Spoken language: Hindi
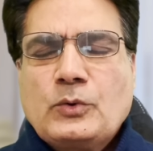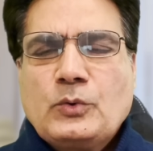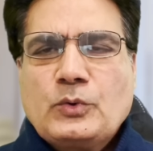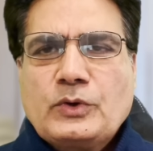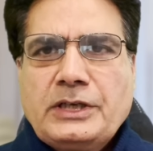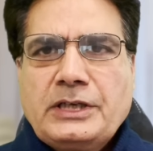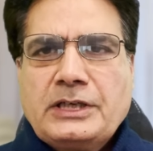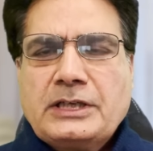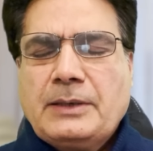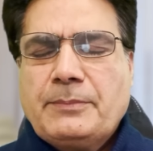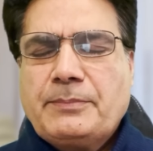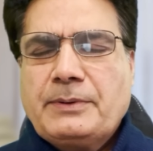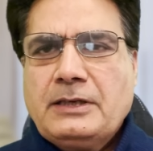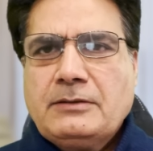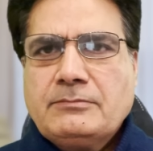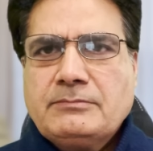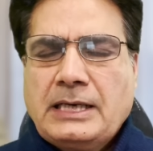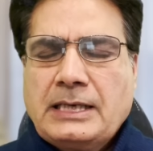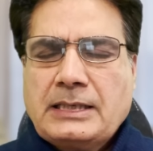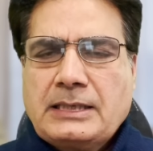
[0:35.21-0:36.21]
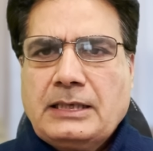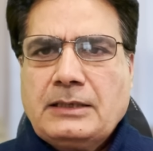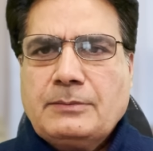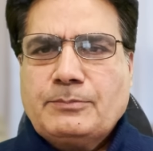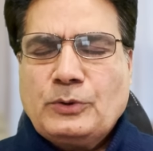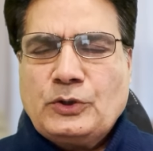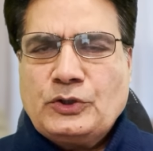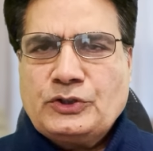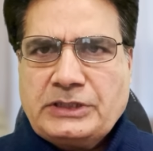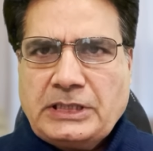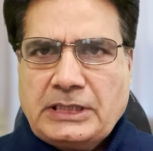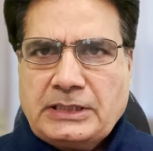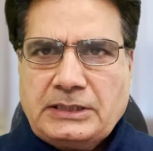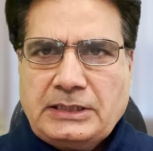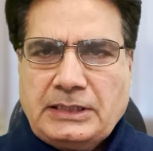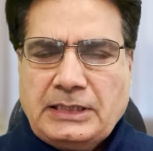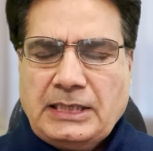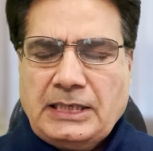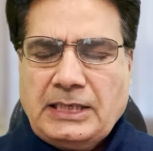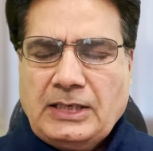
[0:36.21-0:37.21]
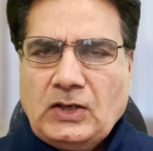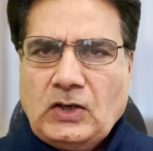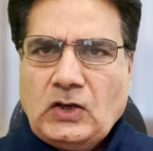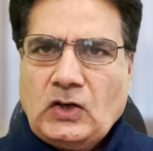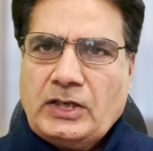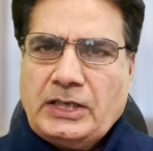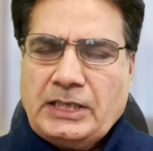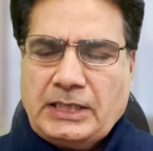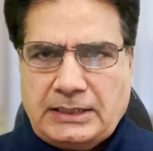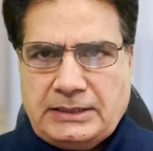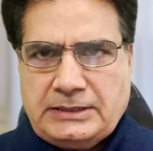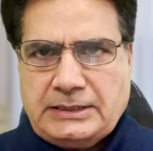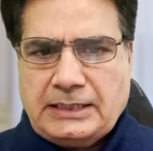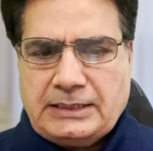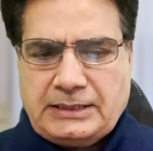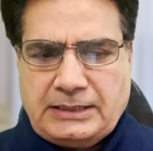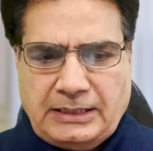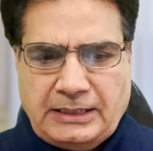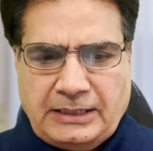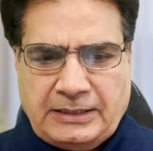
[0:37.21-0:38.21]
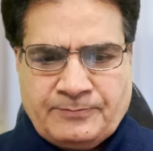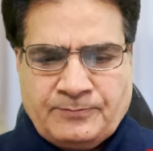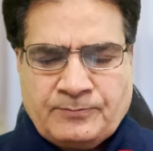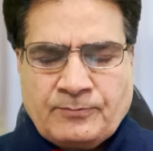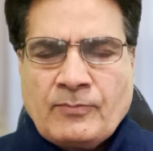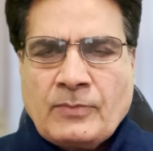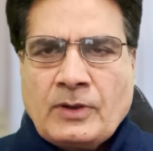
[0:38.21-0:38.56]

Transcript: क्योंकि खबरें बहरहाल पहुंच जाती हैं और निकल जाती हैं